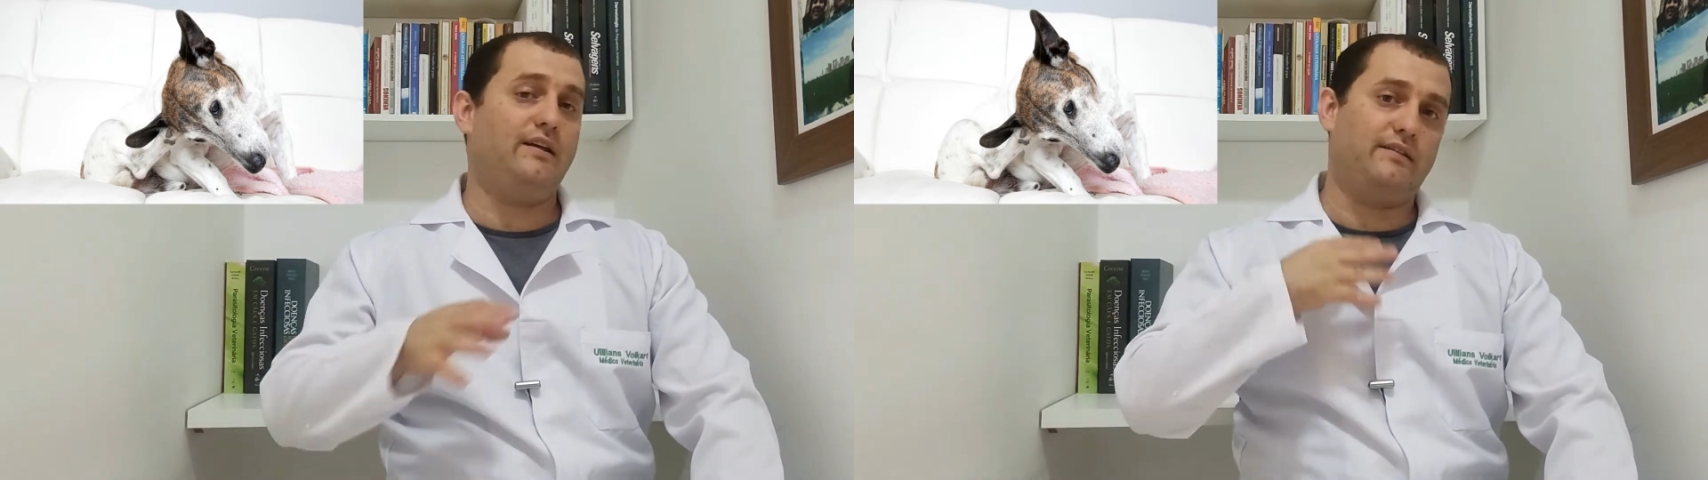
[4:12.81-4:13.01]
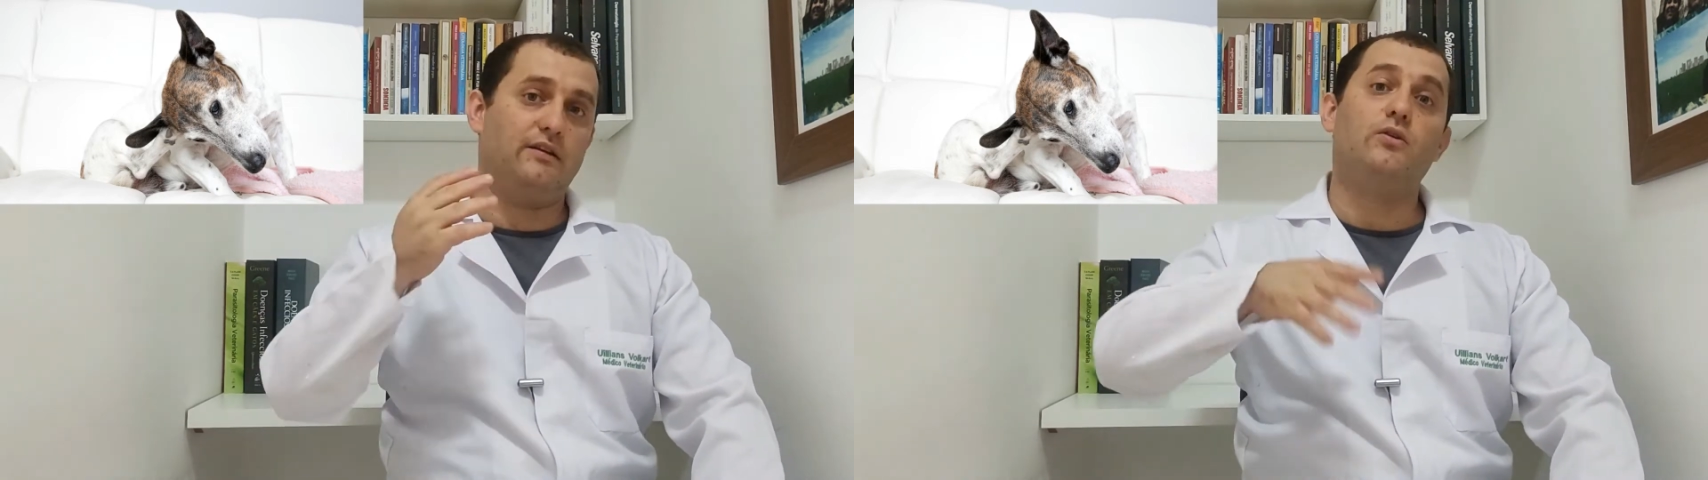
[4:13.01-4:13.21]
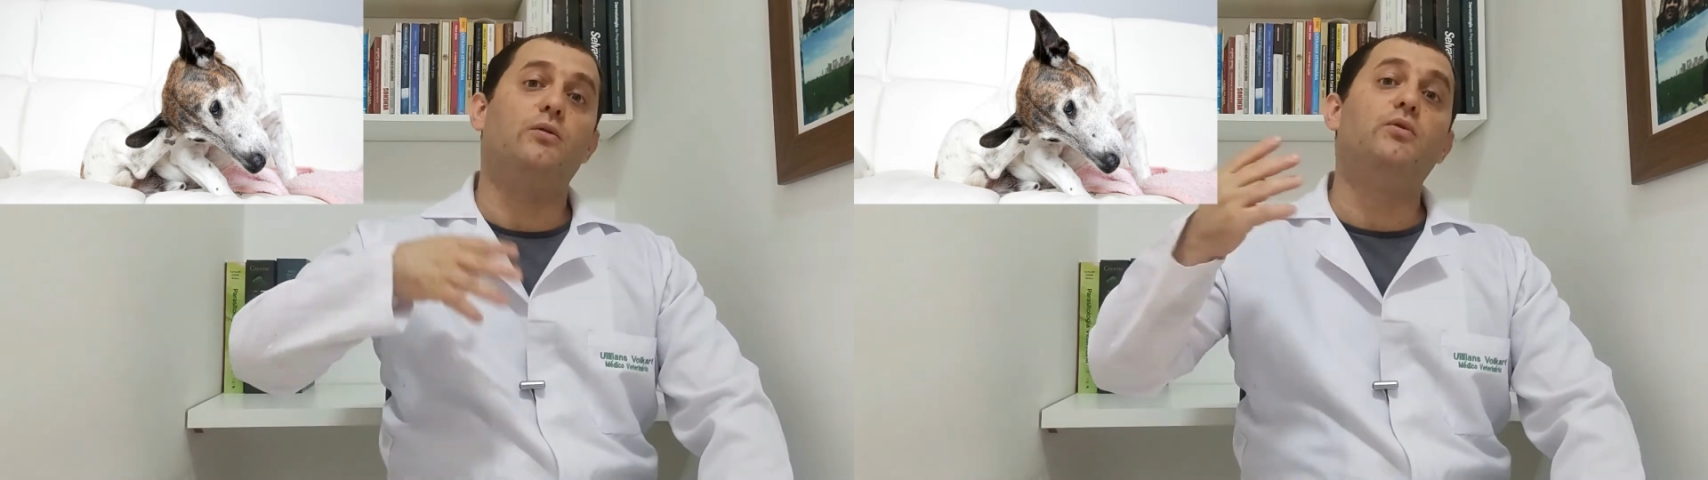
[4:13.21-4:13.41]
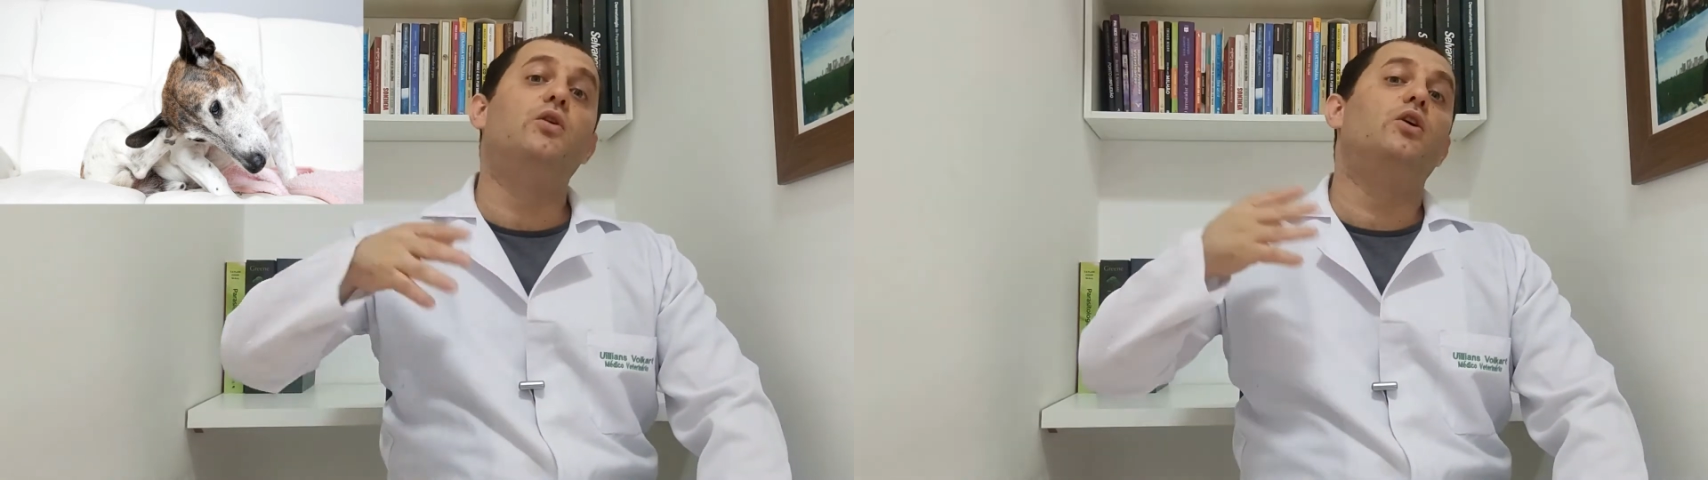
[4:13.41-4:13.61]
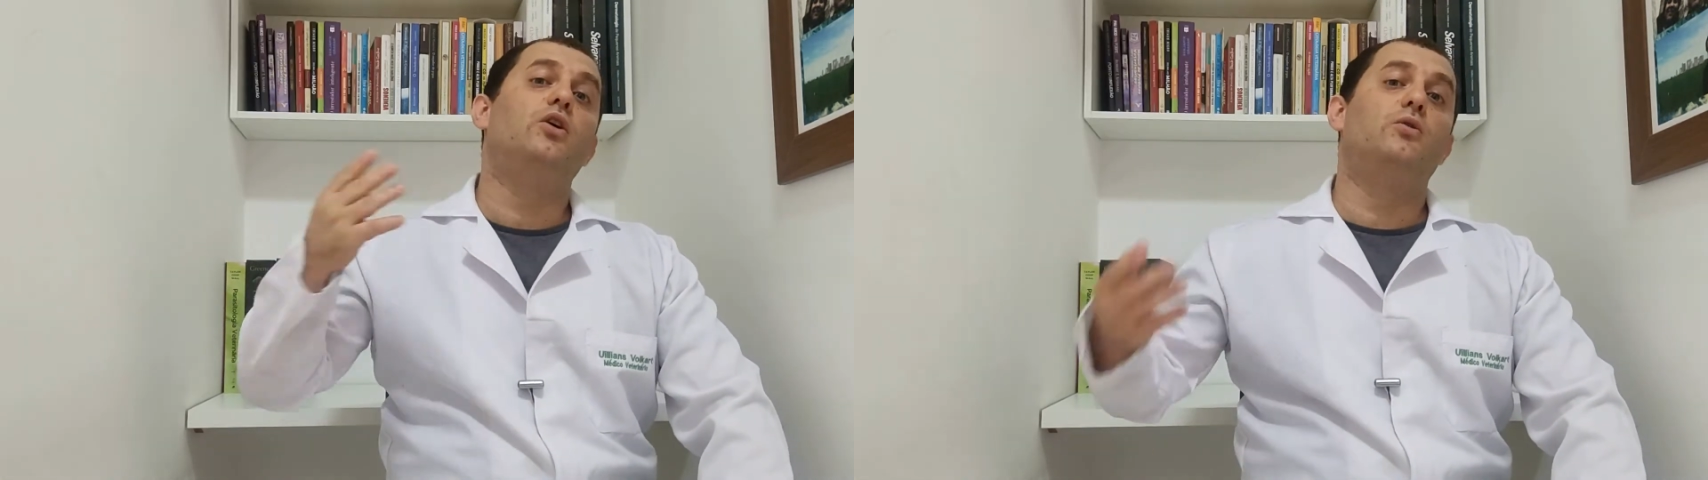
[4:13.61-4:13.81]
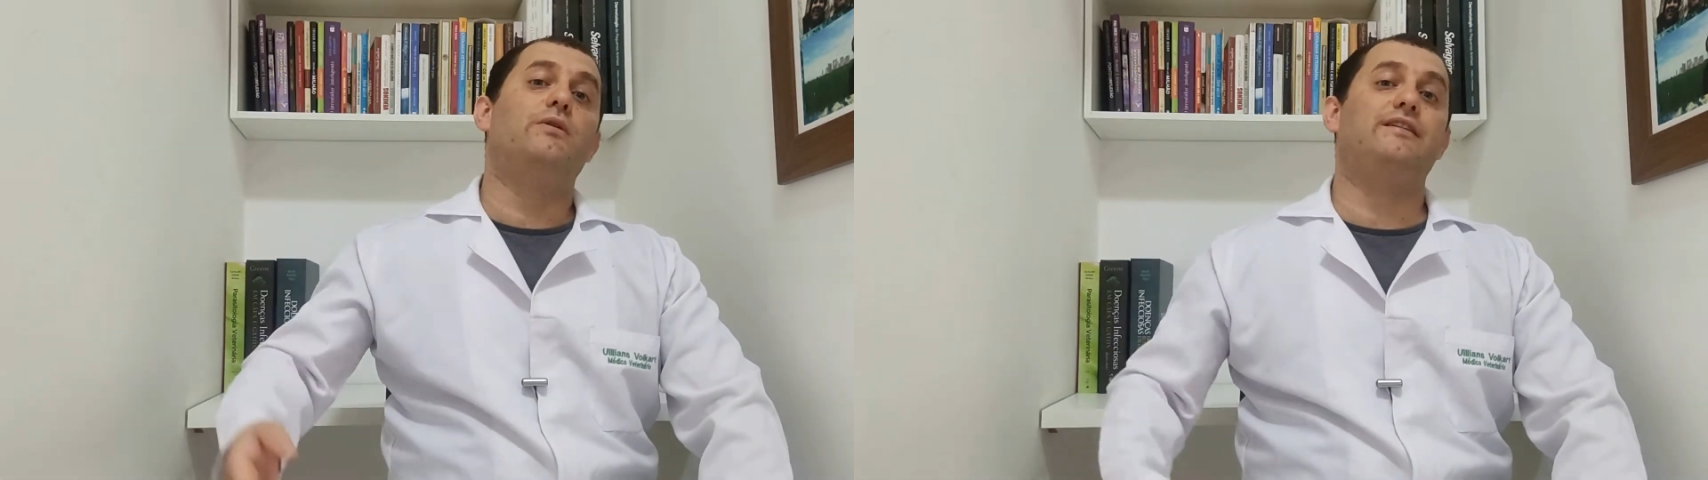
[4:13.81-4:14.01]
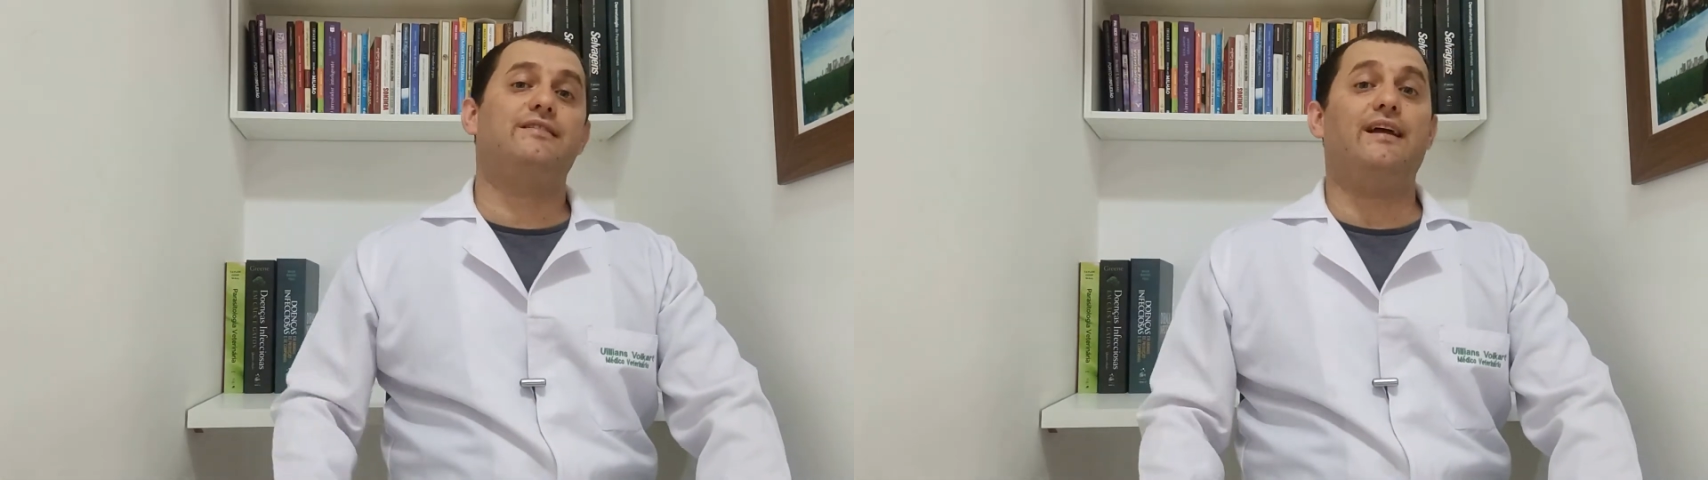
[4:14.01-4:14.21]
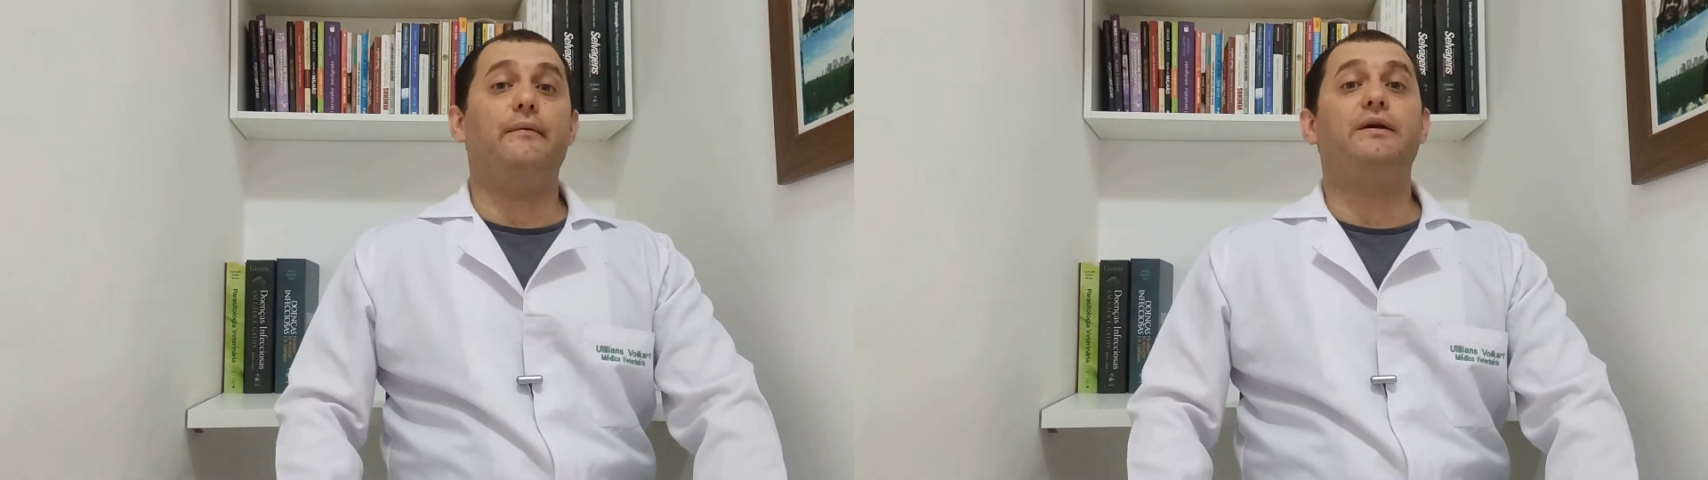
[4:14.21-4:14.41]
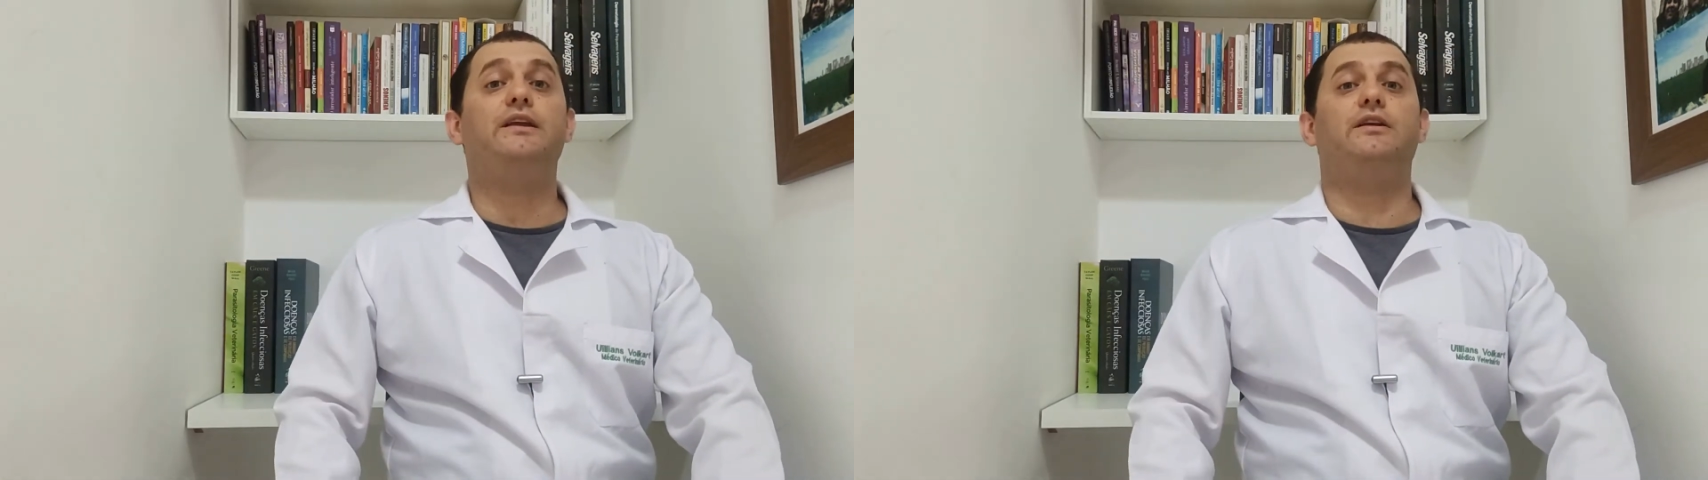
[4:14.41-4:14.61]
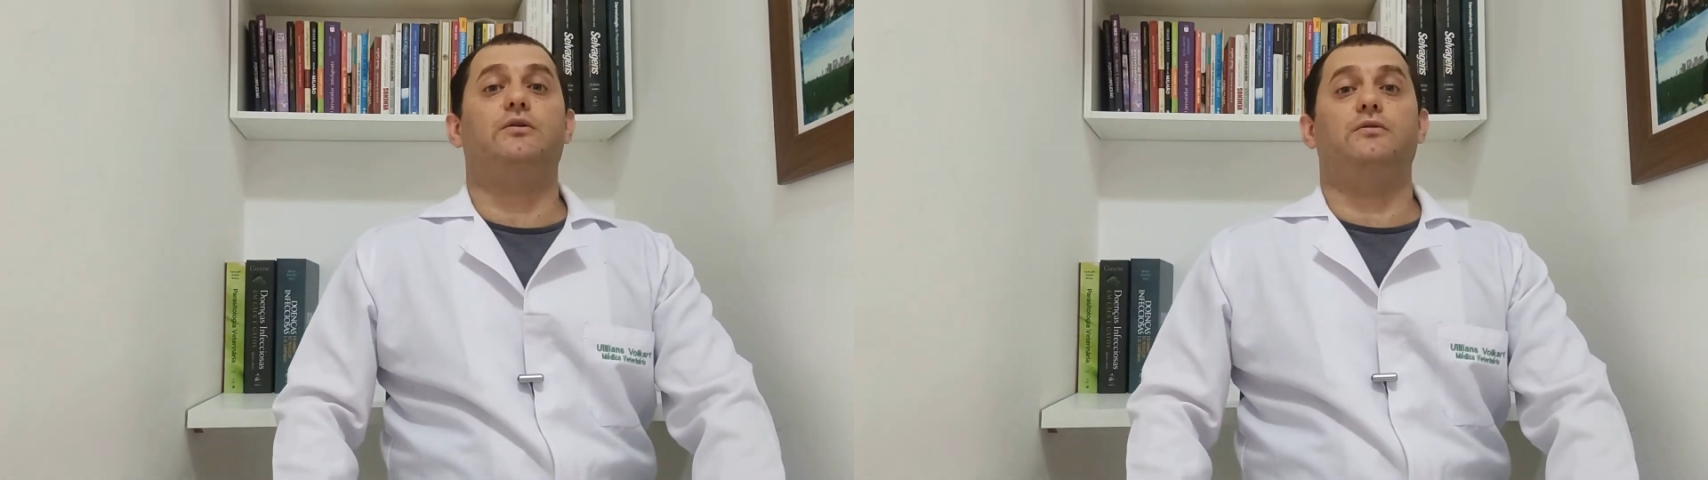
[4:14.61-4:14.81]
assim como um
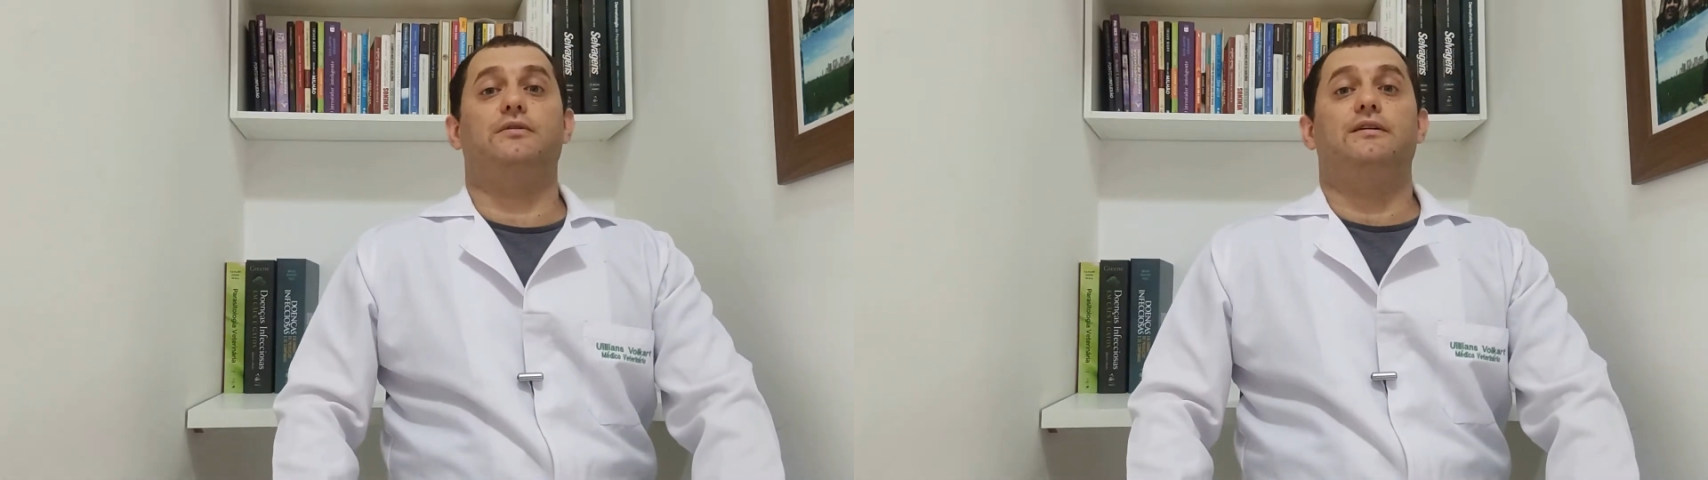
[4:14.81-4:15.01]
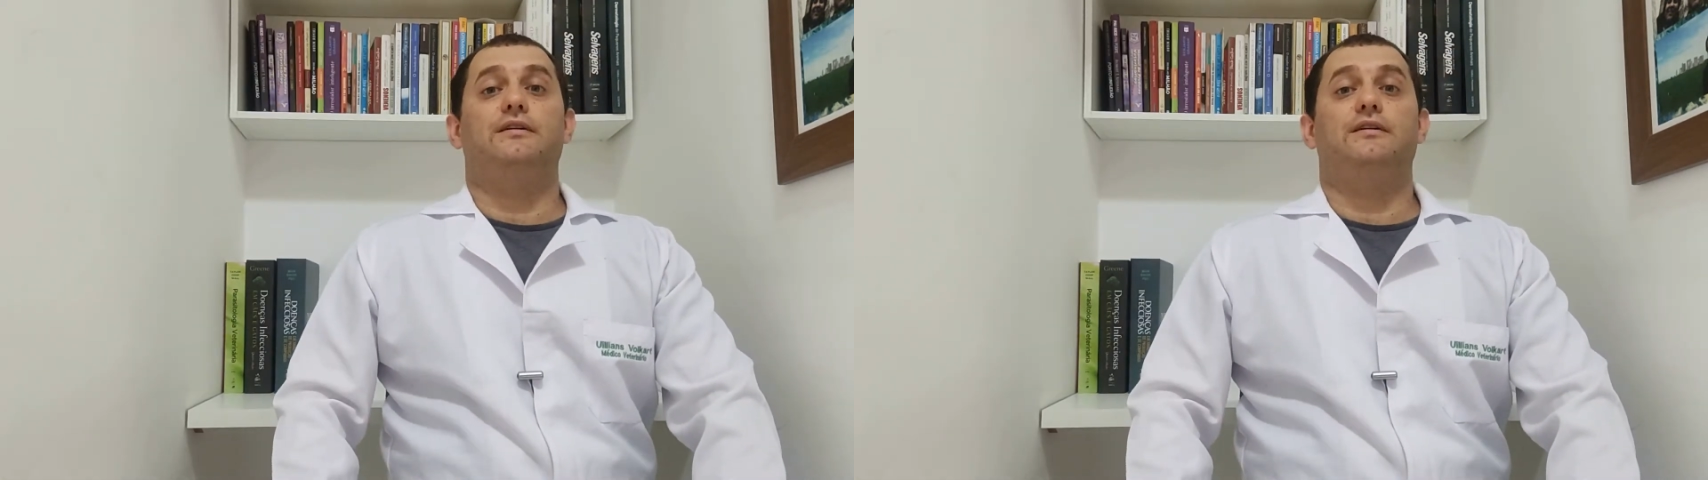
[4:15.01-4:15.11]
antistamínico.